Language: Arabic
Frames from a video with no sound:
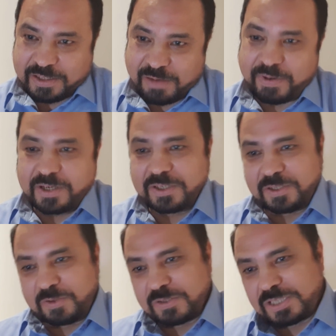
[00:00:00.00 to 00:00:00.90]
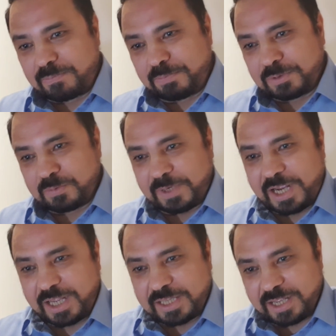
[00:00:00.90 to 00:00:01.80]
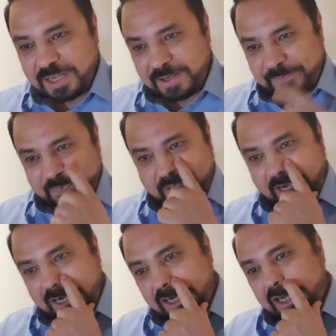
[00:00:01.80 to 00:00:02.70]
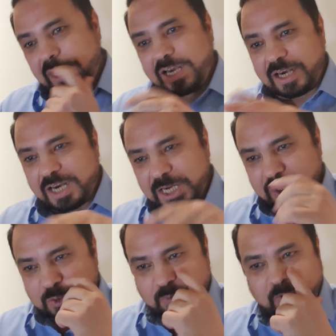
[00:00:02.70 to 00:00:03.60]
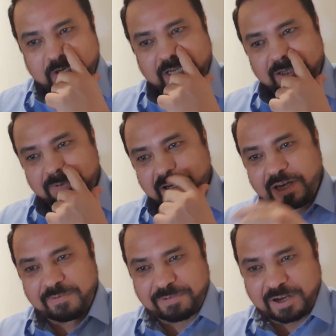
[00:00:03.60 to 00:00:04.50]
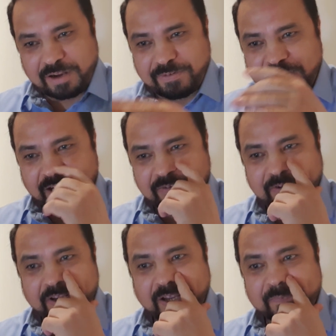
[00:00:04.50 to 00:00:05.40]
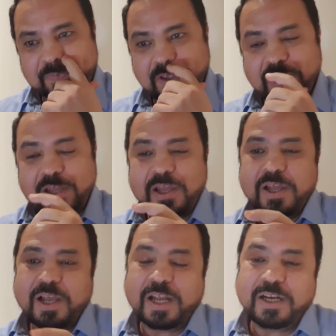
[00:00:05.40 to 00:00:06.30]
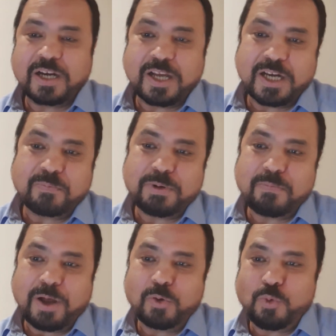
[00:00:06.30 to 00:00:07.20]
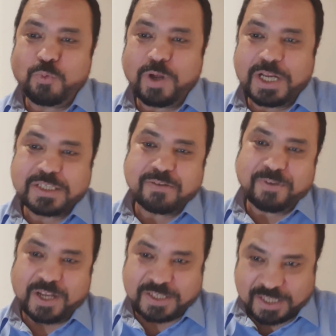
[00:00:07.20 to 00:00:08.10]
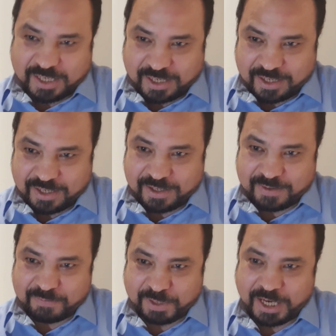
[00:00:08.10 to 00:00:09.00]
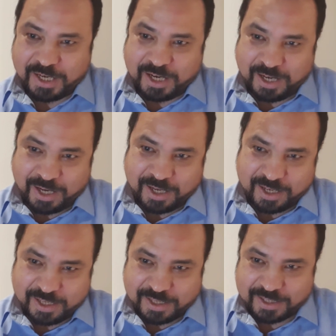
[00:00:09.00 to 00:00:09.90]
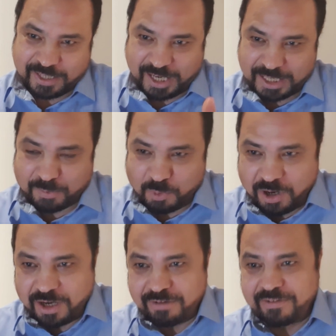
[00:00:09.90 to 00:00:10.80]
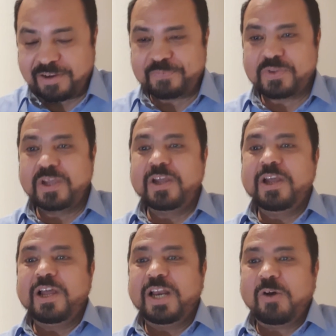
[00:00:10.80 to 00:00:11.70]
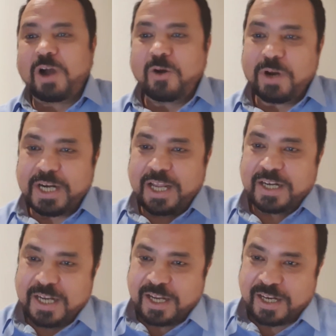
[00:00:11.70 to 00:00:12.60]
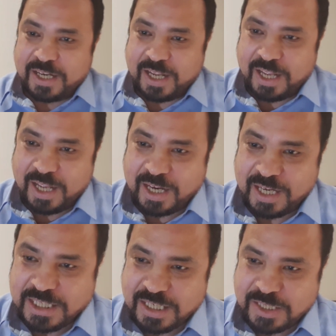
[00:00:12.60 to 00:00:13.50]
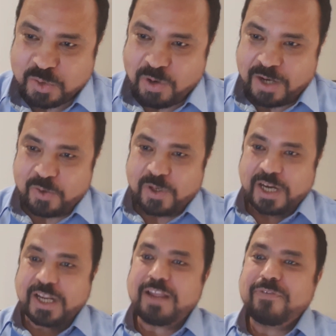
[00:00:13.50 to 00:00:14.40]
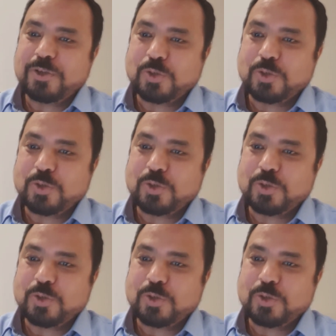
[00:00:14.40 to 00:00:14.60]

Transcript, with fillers: طبعا يستنبط من هذا على الأقل على رأي الجمهور يعني بخلاف خلاف الحنفية أن الغنم المعلوفة ليس فيها زكاة بناء على دلالة المخالفة لو حاولنا أن نسأل سؤال هنا كيف